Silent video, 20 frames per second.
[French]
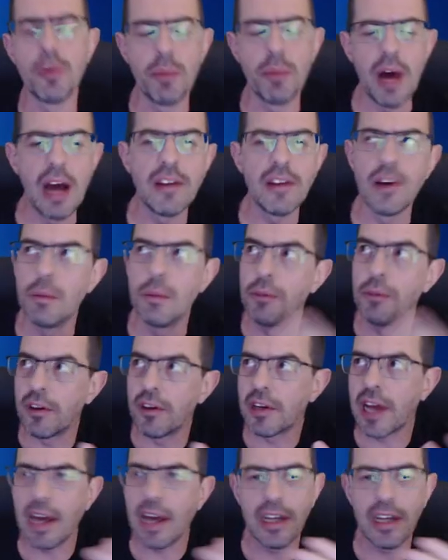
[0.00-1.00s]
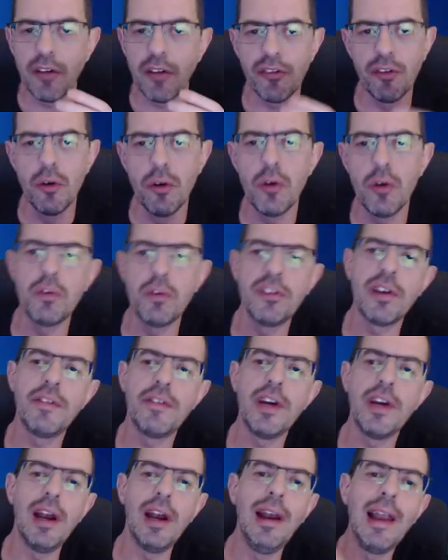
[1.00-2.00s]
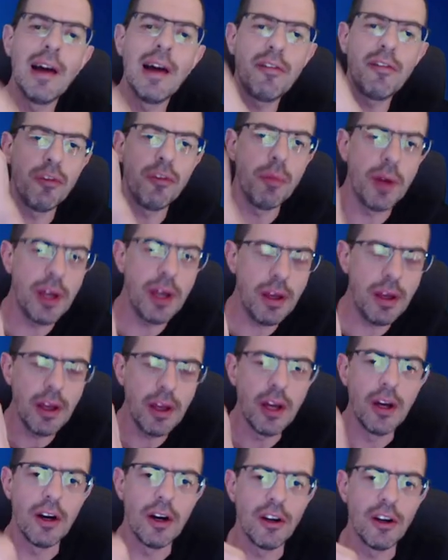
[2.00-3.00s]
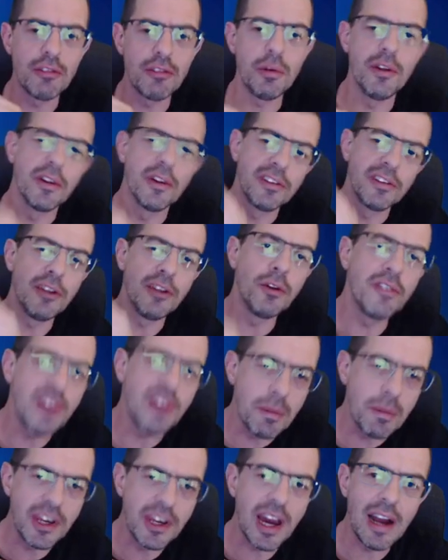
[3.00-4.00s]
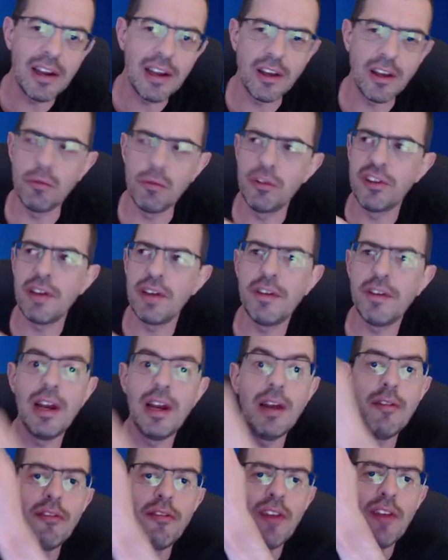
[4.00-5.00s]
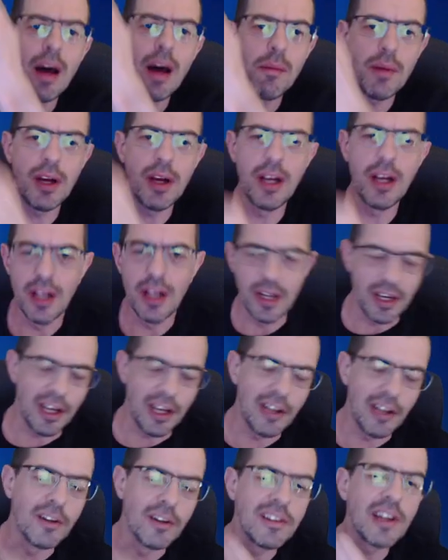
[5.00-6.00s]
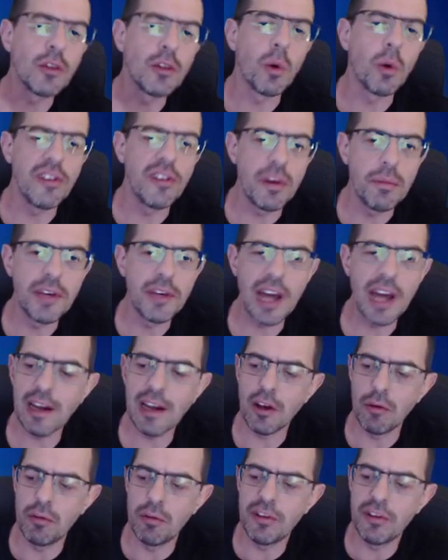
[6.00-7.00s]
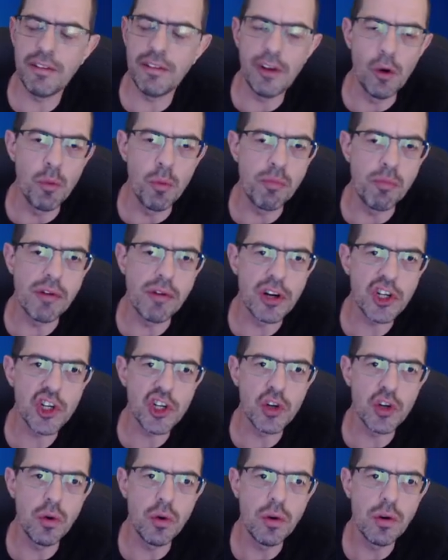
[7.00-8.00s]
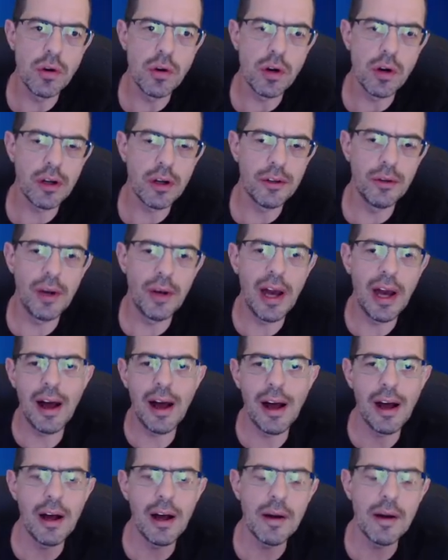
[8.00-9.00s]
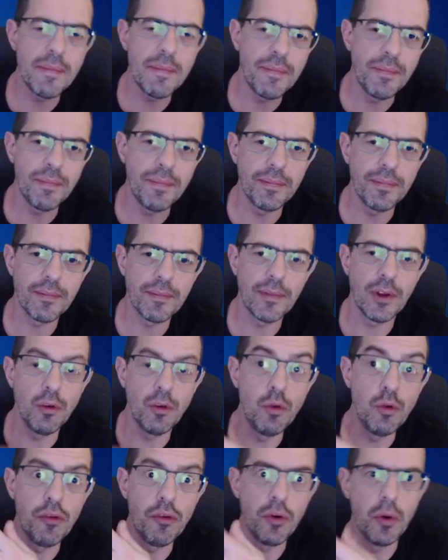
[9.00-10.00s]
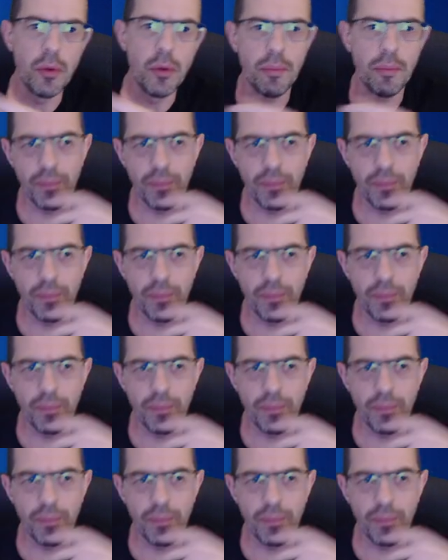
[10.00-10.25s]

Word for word: Par exemple, dans le cas d'un feu, vous avez la fumée, ensuite dans un deuxième calque, vous avez les flammes, et dans un troisième calque, vous avez le point chaud euh, de la, euh, du feu.